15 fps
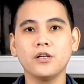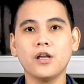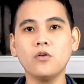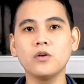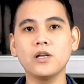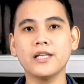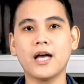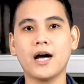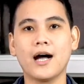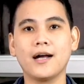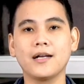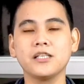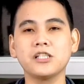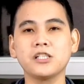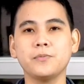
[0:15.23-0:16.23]
Nahuli
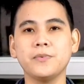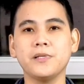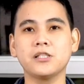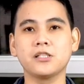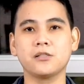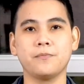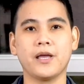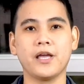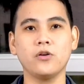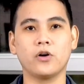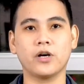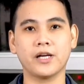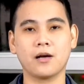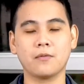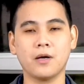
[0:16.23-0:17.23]
na ang dismissed
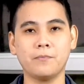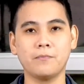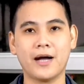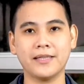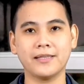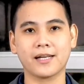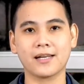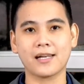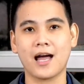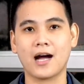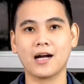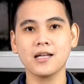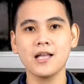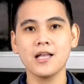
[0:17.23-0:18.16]
mayor ng Bambantarlak